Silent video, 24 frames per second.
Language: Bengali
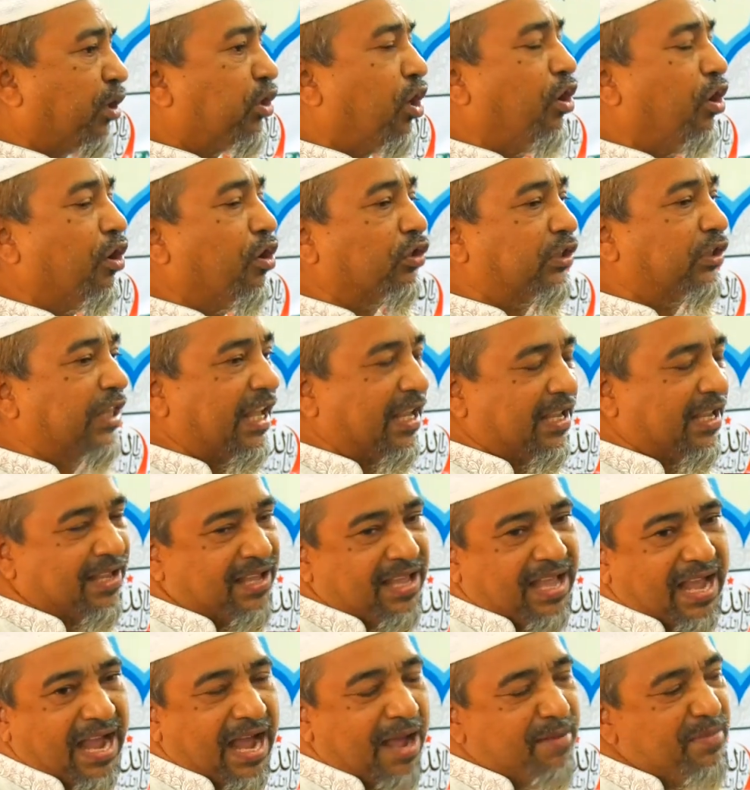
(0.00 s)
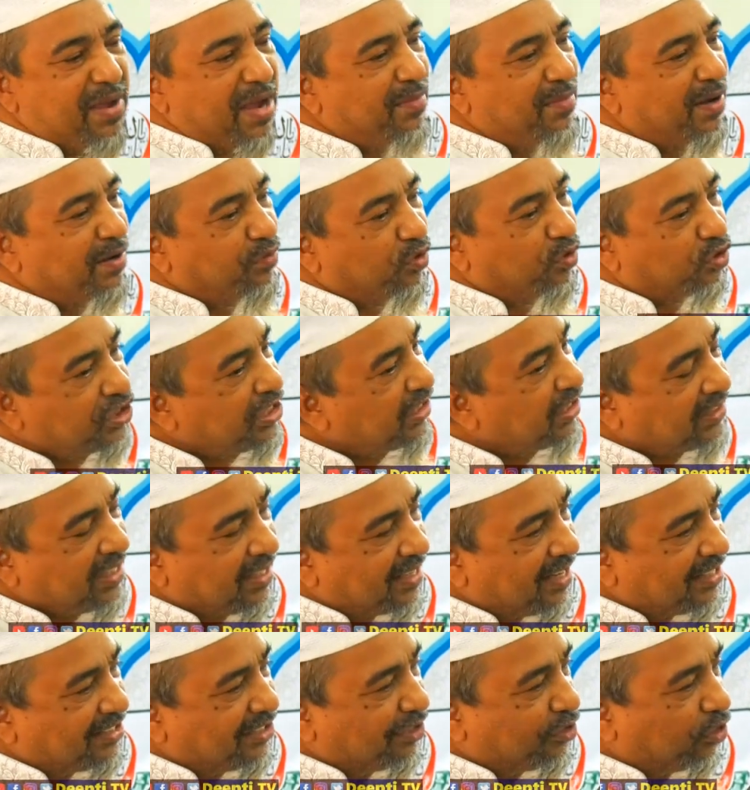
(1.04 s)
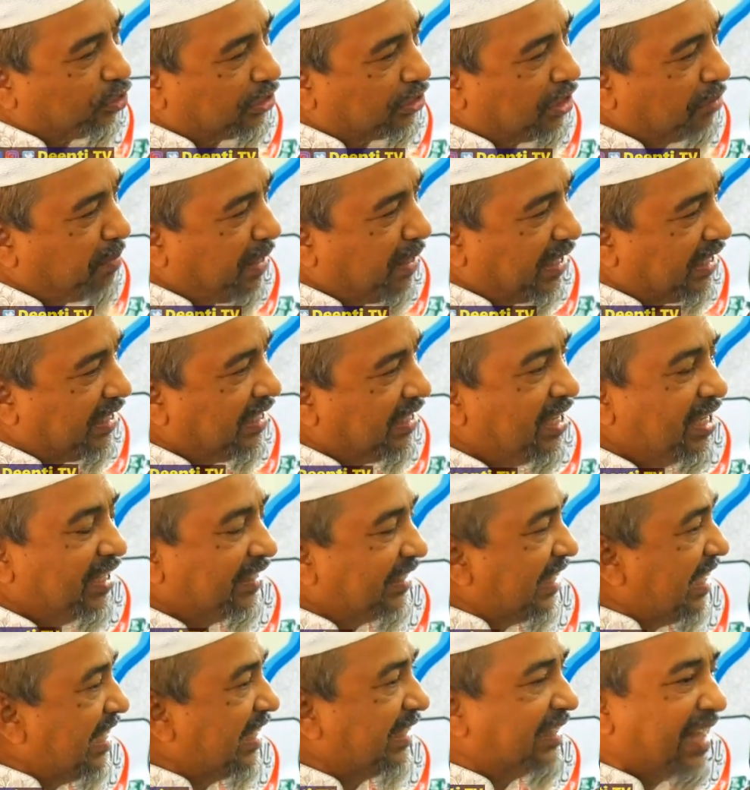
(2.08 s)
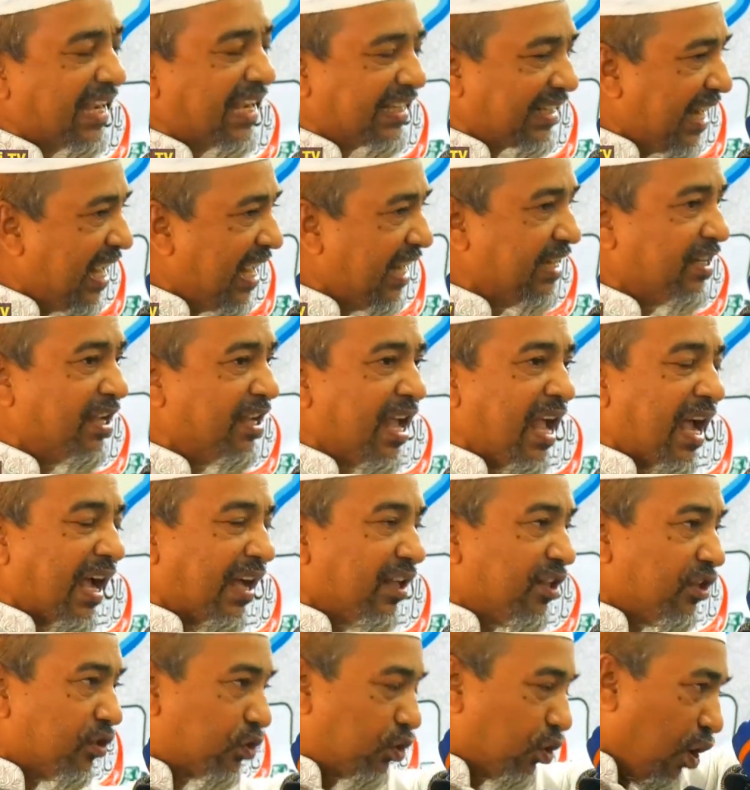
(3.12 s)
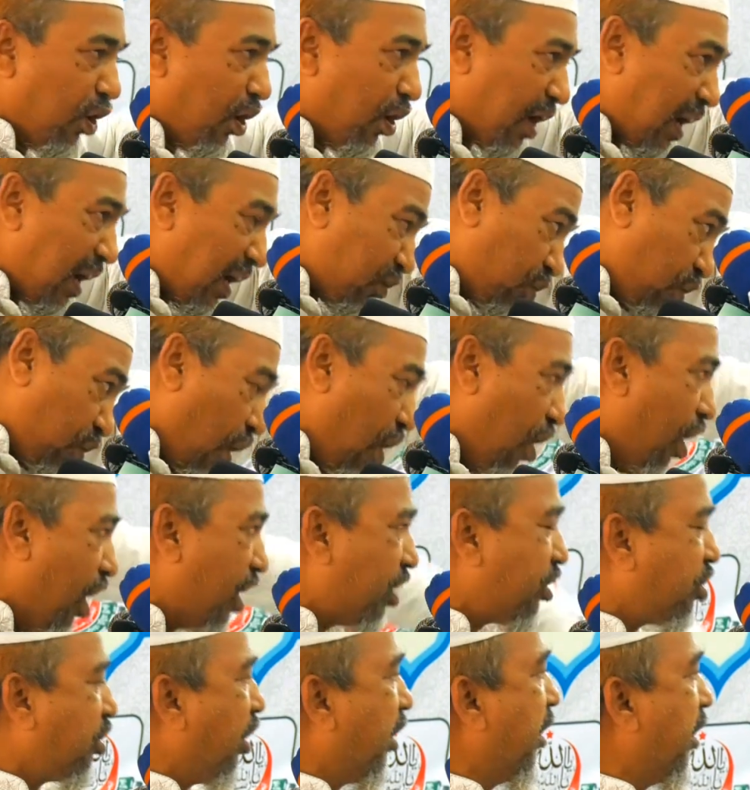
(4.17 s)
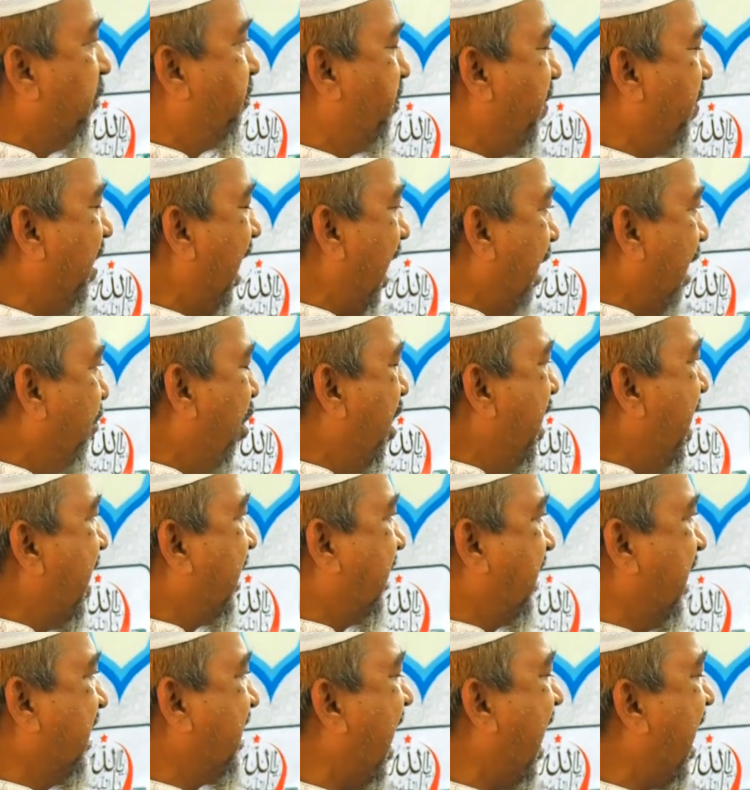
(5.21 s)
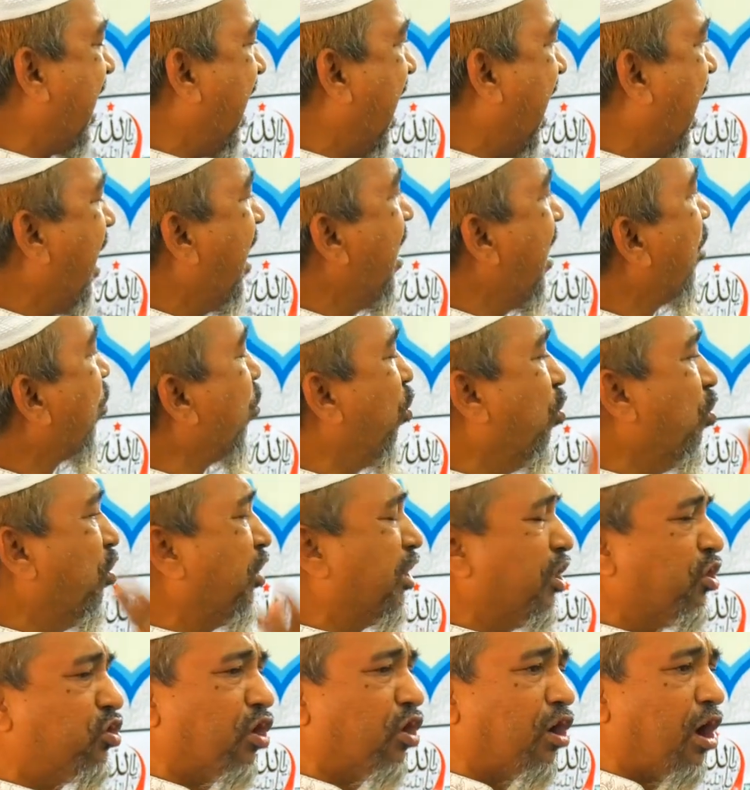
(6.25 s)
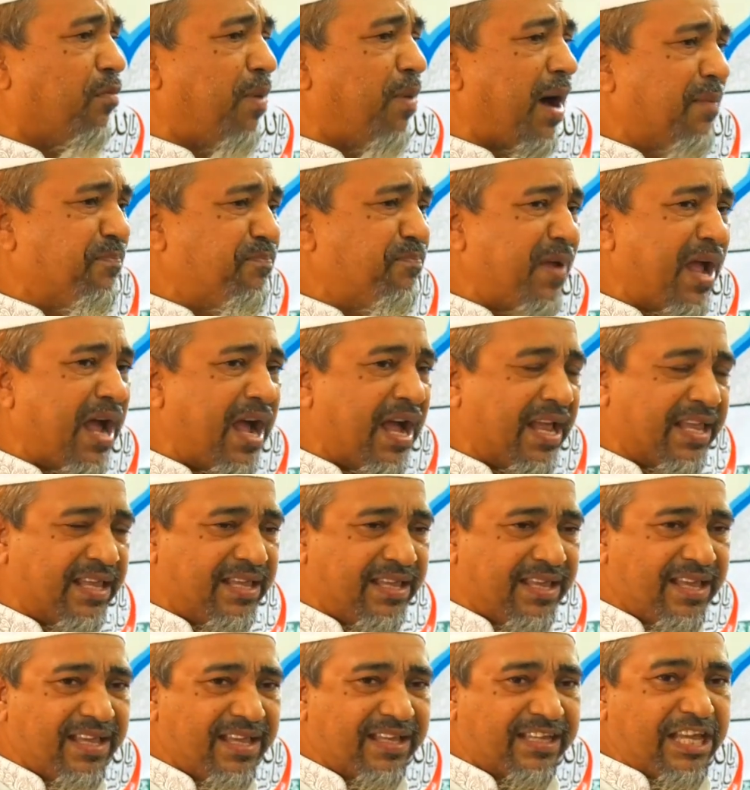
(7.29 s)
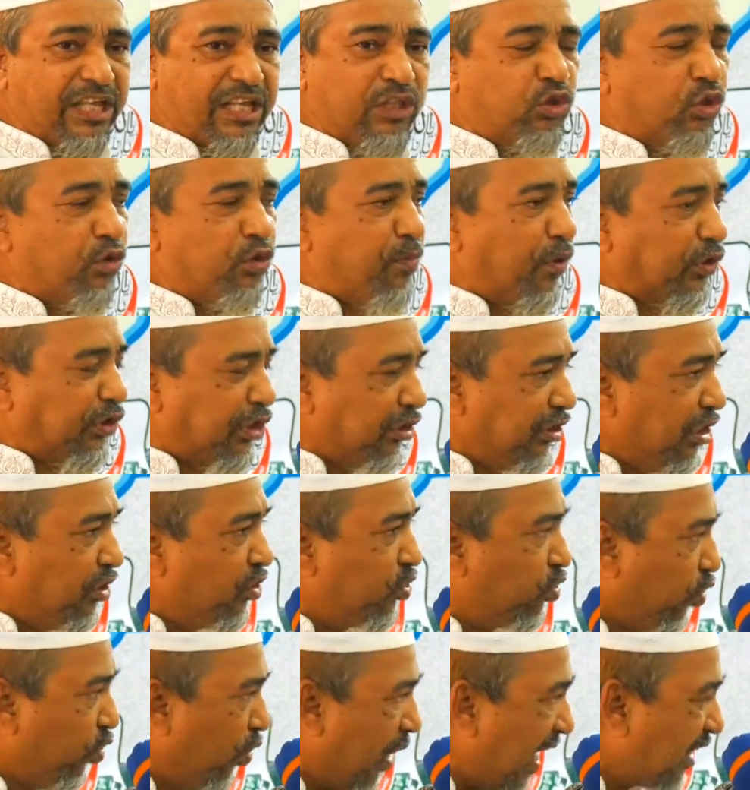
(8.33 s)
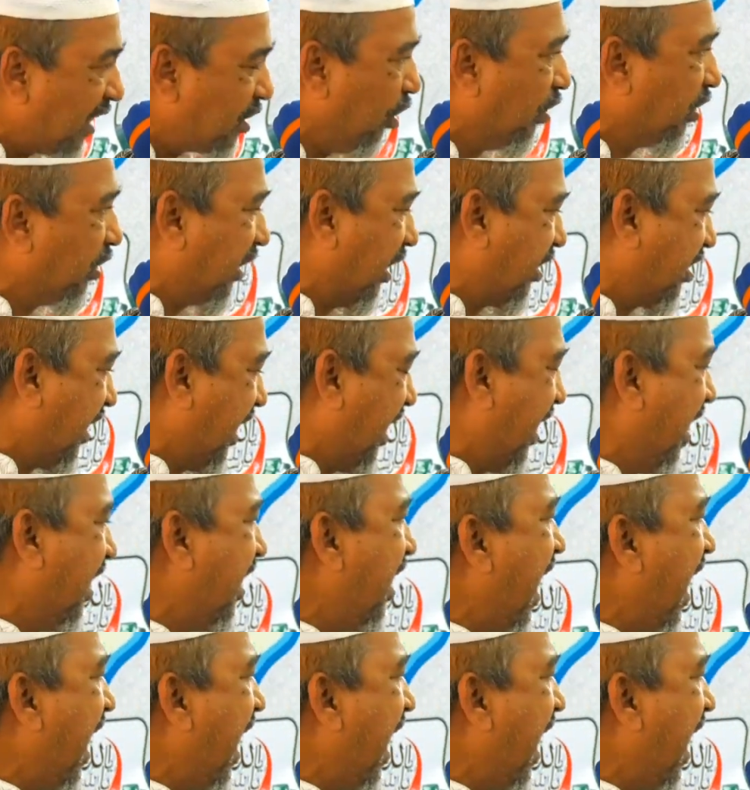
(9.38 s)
বদৌলতে আমি আমার মসজিদকে রাজি করতে পারি তিনি দেখলেন চৌহর শরীফ এমন একটি জায়গা কোনো কিছুর অভাব নাই কিন্তু প্রতিদিন চুলা জ্বলতেছে